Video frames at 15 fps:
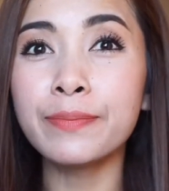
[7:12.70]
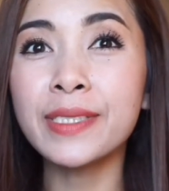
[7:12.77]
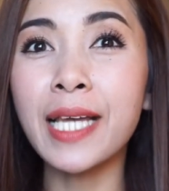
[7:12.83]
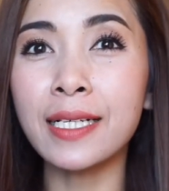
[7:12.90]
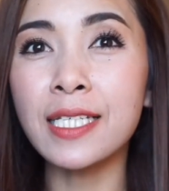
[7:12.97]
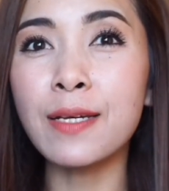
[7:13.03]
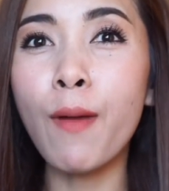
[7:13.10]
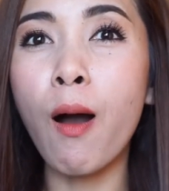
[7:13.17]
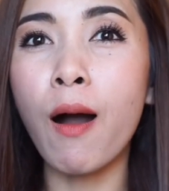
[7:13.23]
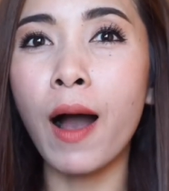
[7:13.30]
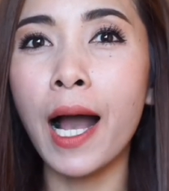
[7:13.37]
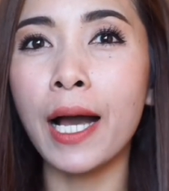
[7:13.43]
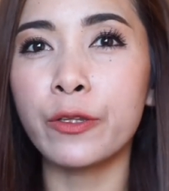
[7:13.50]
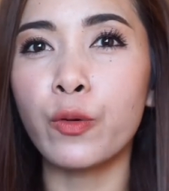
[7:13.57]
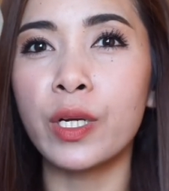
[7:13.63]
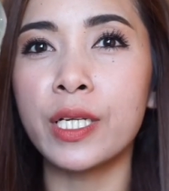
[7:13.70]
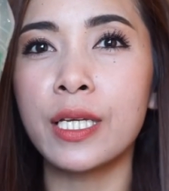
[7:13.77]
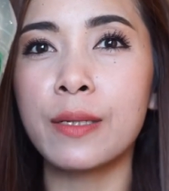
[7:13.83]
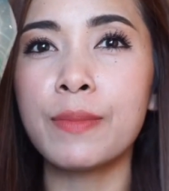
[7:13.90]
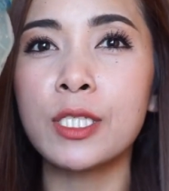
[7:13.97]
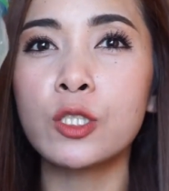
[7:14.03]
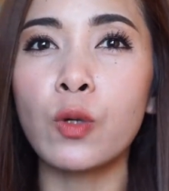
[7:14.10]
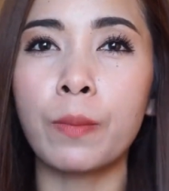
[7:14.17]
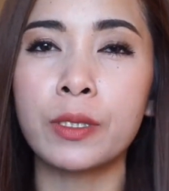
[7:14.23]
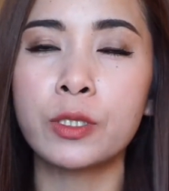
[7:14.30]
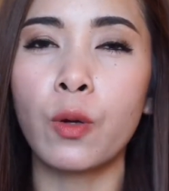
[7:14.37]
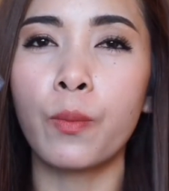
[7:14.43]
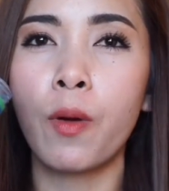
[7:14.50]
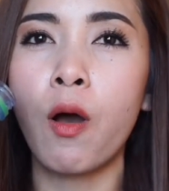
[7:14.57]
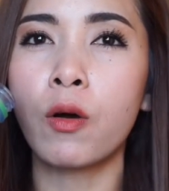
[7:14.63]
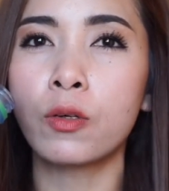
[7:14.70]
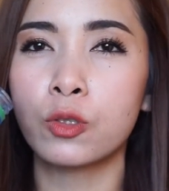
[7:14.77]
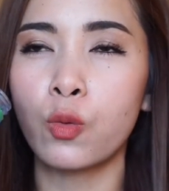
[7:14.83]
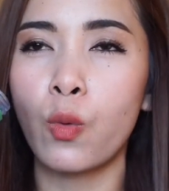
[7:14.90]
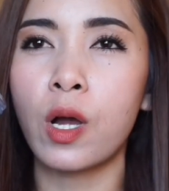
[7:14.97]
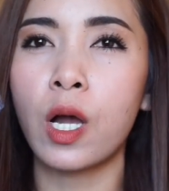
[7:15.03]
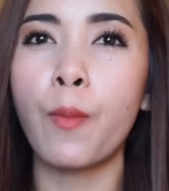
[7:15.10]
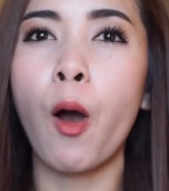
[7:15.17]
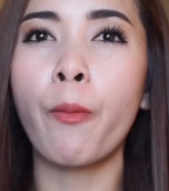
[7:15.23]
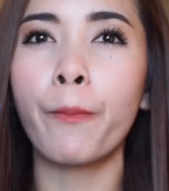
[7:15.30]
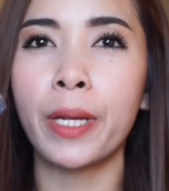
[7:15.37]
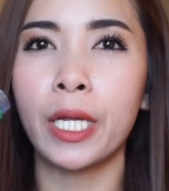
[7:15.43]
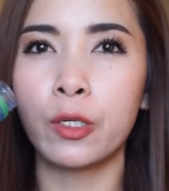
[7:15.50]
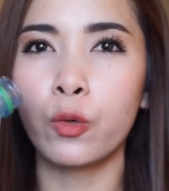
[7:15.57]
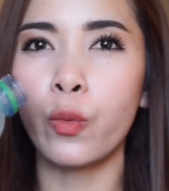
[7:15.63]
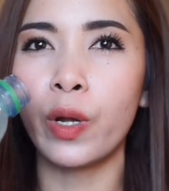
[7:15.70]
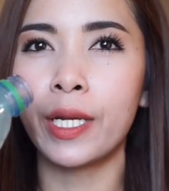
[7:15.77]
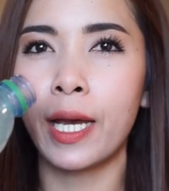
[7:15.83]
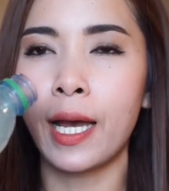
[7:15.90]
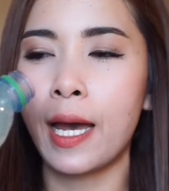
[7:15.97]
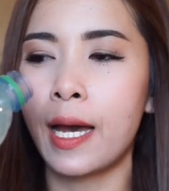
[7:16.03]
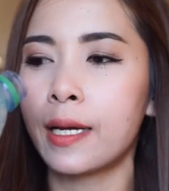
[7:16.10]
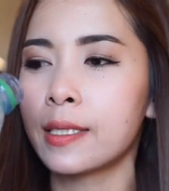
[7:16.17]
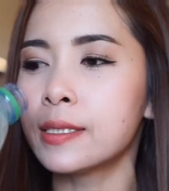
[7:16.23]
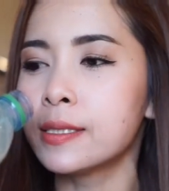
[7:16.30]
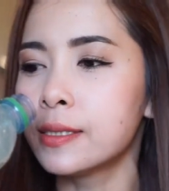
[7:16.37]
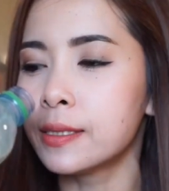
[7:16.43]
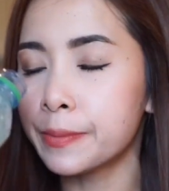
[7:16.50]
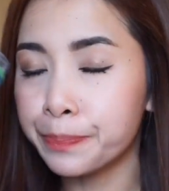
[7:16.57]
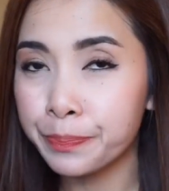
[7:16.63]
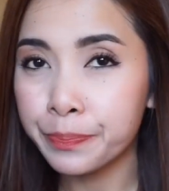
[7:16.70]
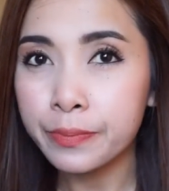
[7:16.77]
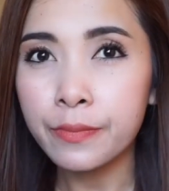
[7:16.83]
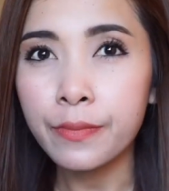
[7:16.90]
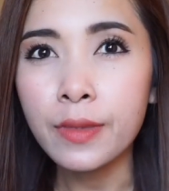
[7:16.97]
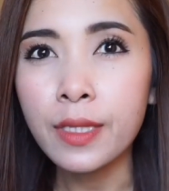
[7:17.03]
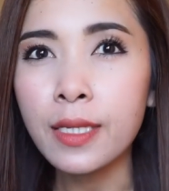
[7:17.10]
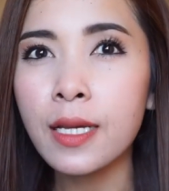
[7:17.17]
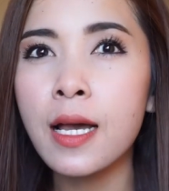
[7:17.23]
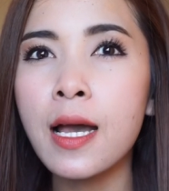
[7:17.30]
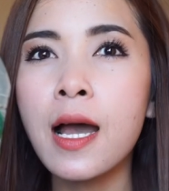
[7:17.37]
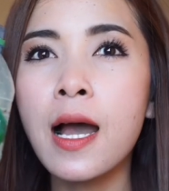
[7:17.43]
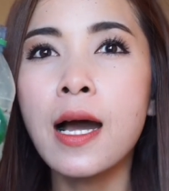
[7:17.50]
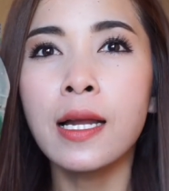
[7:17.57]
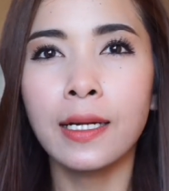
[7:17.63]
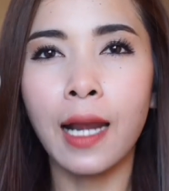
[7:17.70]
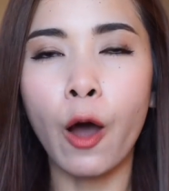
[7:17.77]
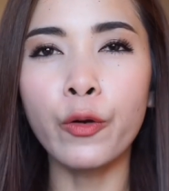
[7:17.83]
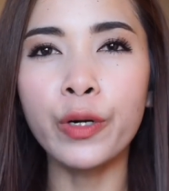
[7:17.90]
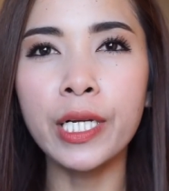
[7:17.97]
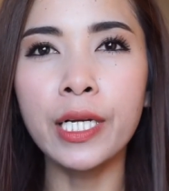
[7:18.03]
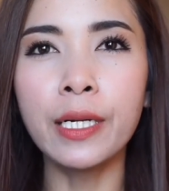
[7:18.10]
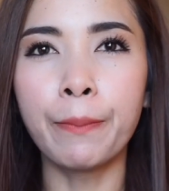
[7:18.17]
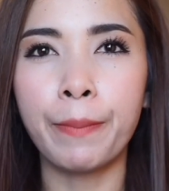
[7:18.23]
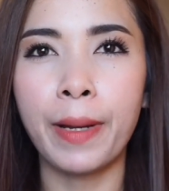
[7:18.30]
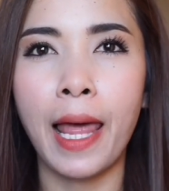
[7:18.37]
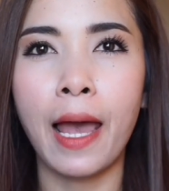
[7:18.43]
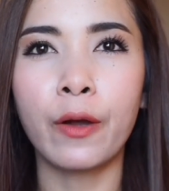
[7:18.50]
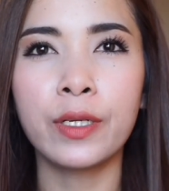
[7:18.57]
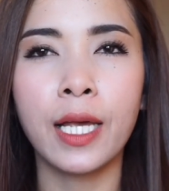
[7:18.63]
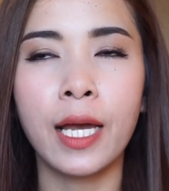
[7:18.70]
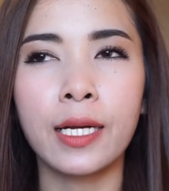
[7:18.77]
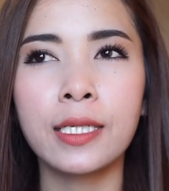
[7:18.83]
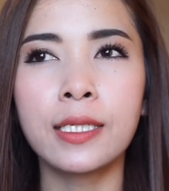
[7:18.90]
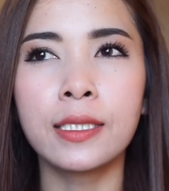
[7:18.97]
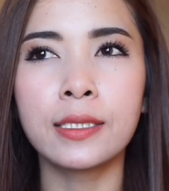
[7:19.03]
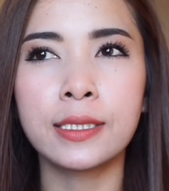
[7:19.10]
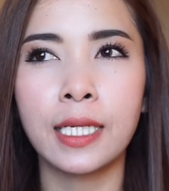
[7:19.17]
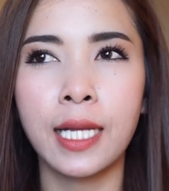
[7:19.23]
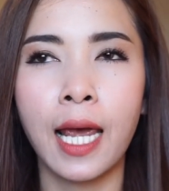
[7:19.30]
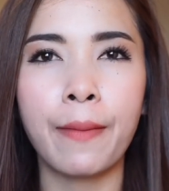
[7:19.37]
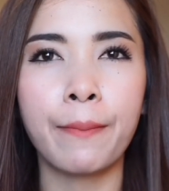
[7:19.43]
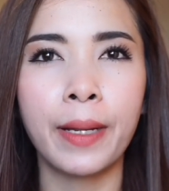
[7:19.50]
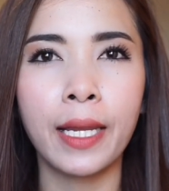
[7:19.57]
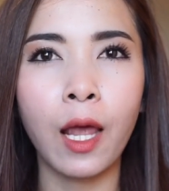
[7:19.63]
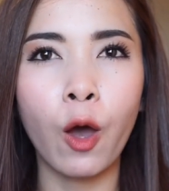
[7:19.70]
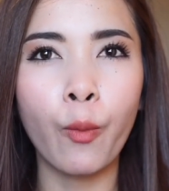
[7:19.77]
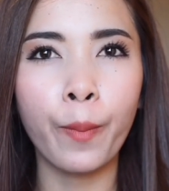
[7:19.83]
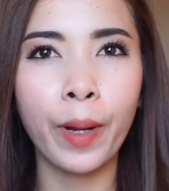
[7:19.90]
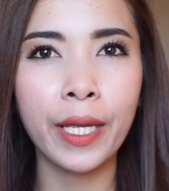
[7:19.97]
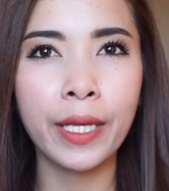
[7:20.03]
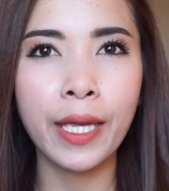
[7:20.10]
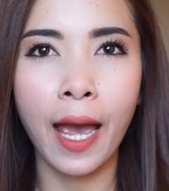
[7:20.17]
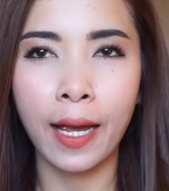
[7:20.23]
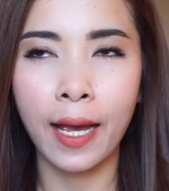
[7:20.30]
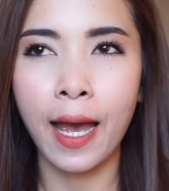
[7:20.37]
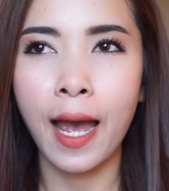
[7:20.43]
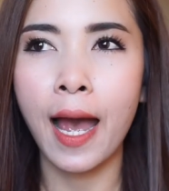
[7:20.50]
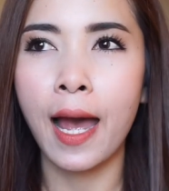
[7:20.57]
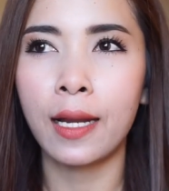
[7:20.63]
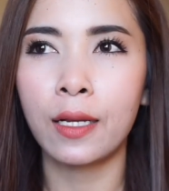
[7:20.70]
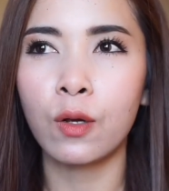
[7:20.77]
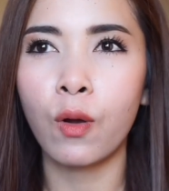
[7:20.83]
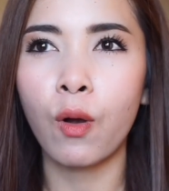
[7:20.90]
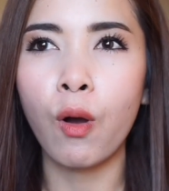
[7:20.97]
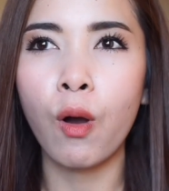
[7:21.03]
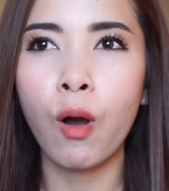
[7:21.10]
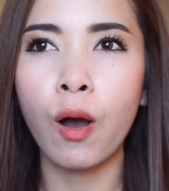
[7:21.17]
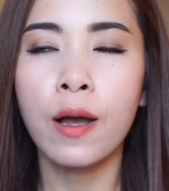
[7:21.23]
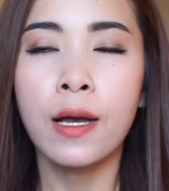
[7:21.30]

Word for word: อย่างที่บอกค่ะ ตัวนี้มีส่วนผสมของตัวกระบองเพชรด้วยนะคะ คือ เราดื่มไปแล้วเนี่ย คือจะทำให้เราไม่อยากอาหารแล้วก็